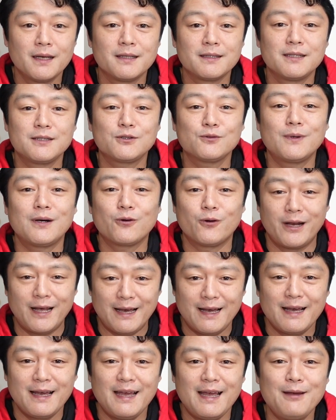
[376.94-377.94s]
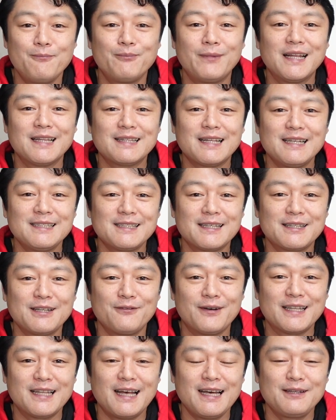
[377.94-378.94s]
実はこれ、円満退社で
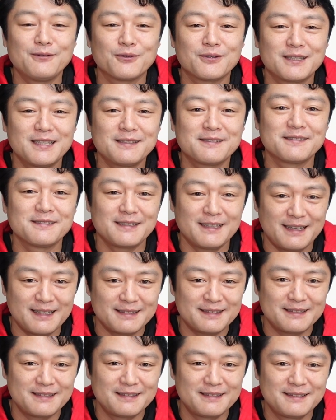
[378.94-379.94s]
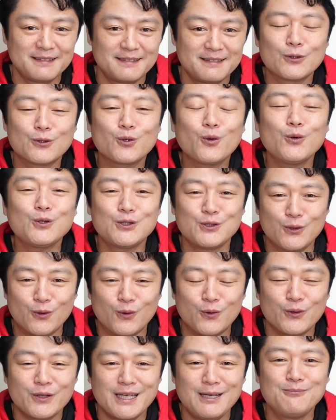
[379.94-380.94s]
はないのですが、当時
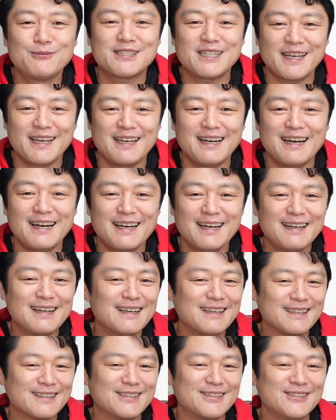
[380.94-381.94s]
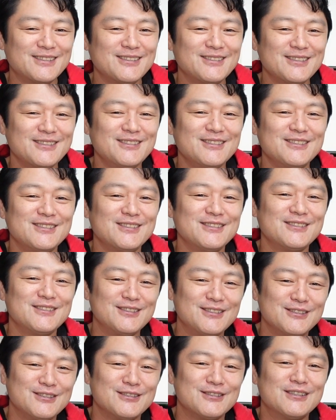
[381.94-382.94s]
の勤務先が、ぐーぬー
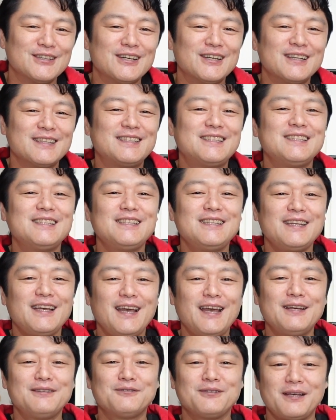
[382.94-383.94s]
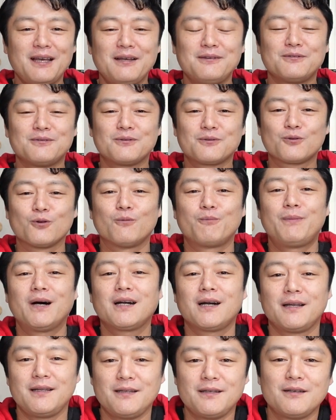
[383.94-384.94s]
ぬー、GNN とば
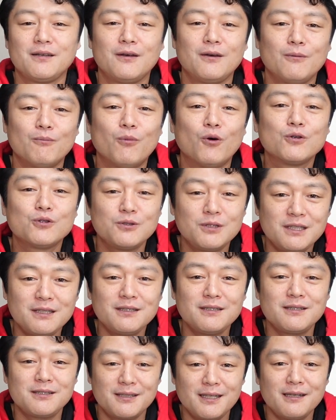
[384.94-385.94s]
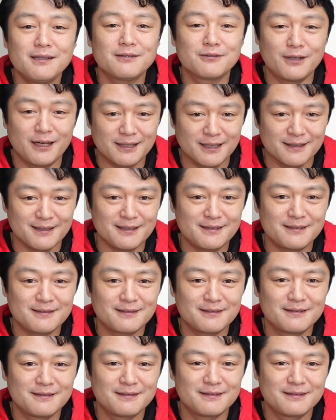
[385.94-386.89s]
かり黙認してくれたんです。